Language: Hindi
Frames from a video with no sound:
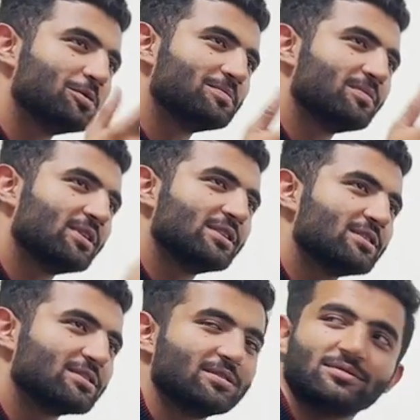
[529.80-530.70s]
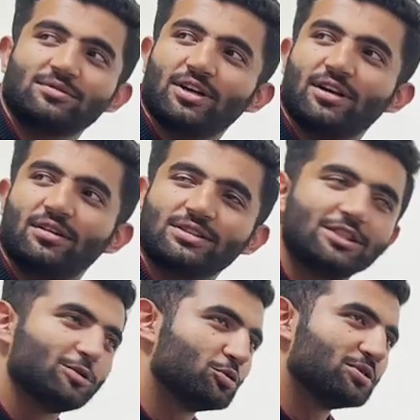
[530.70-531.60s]
चाहे तो किसी भी वीकनेस
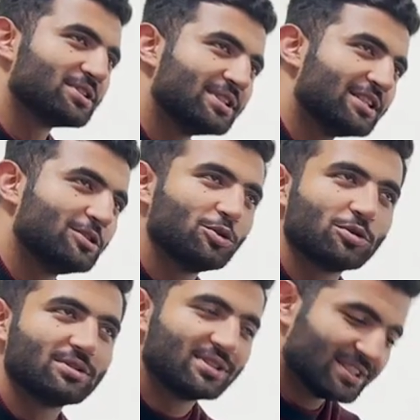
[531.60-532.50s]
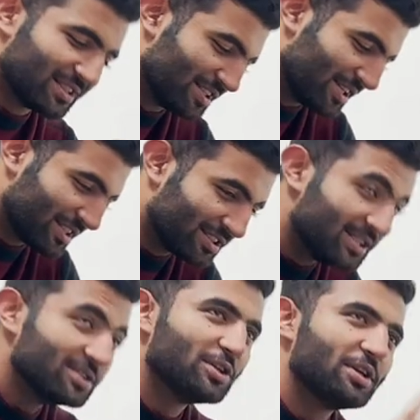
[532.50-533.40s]
को ओवरकम करके अपनी
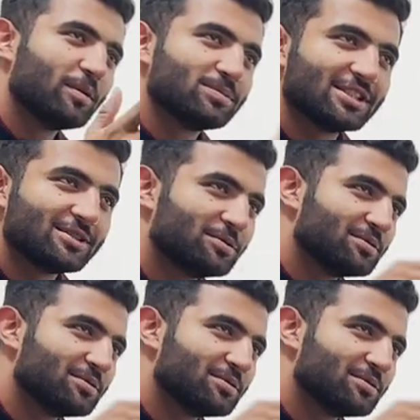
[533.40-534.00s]
स्ट्रेंथ बना सकता